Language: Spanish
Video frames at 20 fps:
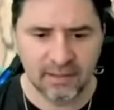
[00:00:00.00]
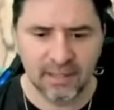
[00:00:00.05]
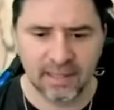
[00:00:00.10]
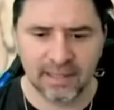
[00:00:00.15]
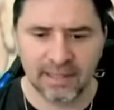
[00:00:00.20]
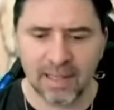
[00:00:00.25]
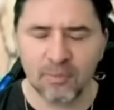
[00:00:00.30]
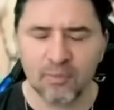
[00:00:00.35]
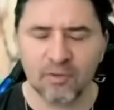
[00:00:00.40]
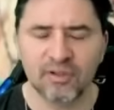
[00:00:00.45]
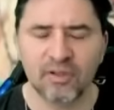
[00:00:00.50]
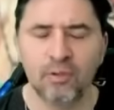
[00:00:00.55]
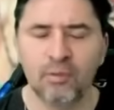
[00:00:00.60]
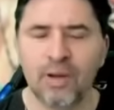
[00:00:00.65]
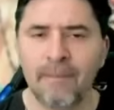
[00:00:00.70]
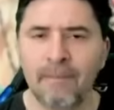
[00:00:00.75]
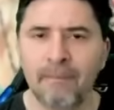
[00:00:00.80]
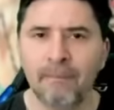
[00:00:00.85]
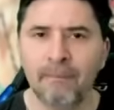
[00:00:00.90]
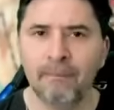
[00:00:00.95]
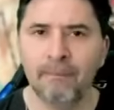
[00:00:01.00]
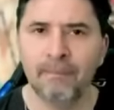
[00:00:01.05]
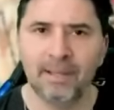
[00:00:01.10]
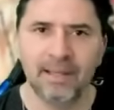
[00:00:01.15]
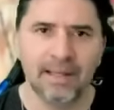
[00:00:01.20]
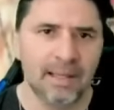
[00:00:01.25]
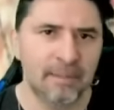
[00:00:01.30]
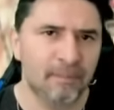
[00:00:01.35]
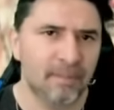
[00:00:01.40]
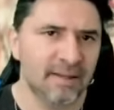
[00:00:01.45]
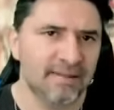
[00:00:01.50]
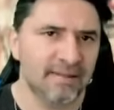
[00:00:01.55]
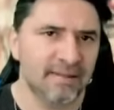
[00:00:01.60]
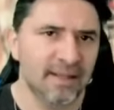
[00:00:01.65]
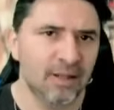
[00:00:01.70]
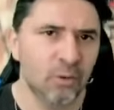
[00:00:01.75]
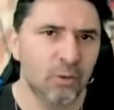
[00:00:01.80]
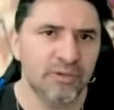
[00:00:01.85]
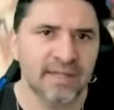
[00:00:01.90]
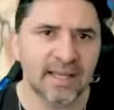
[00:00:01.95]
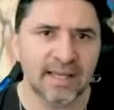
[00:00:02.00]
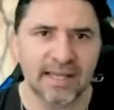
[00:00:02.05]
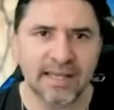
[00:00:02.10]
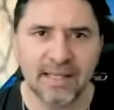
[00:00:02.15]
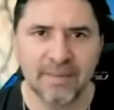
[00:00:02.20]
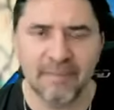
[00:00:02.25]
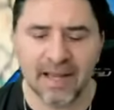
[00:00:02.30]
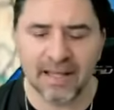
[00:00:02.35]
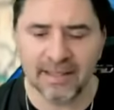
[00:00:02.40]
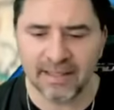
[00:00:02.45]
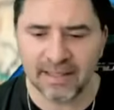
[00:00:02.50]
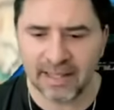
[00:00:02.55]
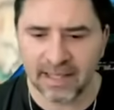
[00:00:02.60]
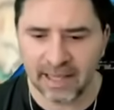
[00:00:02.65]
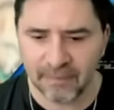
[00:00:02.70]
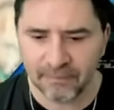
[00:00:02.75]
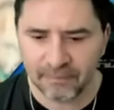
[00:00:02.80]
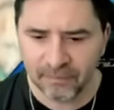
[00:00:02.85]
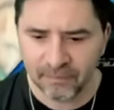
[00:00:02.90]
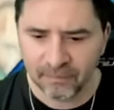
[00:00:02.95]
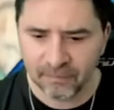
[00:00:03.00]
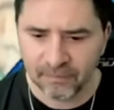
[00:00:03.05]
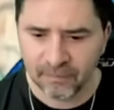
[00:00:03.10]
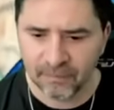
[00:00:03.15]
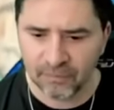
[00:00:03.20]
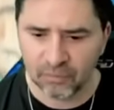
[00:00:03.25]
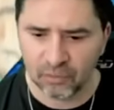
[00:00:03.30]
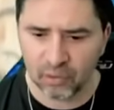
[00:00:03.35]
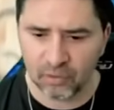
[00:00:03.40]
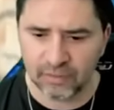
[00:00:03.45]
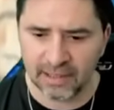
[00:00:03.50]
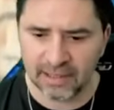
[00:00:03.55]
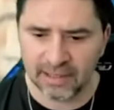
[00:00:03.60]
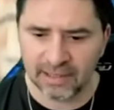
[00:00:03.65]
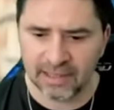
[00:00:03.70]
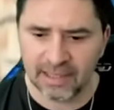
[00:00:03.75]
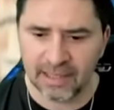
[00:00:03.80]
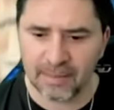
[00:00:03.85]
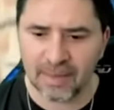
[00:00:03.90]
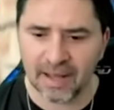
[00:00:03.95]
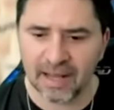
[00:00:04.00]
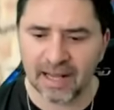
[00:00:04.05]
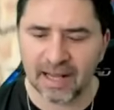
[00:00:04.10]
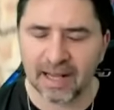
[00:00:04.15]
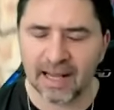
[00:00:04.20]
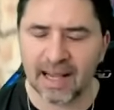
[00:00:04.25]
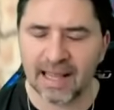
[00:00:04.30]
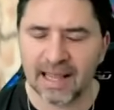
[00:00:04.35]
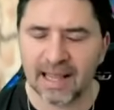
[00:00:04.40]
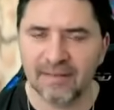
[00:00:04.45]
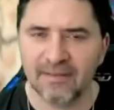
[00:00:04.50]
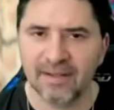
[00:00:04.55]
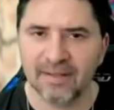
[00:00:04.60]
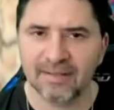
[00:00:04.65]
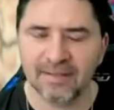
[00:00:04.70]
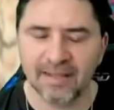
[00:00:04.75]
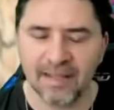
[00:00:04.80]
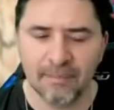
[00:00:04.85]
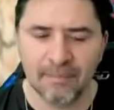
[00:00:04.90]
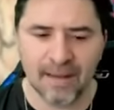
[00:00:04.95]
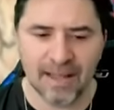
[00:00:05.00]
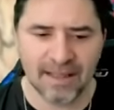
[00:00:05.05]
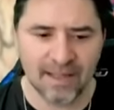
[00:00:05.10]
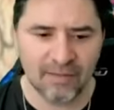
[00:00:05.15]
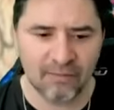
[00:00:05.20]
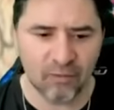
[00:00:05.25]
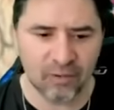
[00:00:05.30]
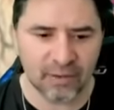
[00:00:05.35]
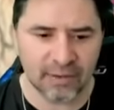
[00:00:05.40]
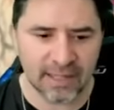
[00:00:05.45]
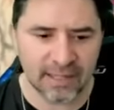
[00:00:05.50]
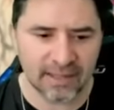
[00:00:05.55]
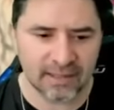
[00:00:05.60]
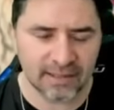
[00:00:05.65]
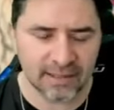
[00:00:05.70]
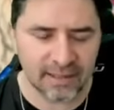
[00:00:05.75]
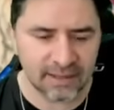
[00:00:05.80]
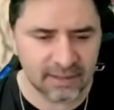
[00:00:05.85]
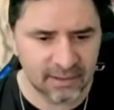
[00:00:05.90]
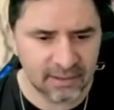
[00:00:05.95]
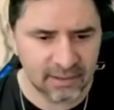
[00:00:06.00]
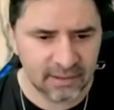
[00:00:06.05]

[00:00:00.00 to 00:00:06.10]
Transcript: Estamos en una em, especie de lucha climática donde el clima cada vez es más desbordante,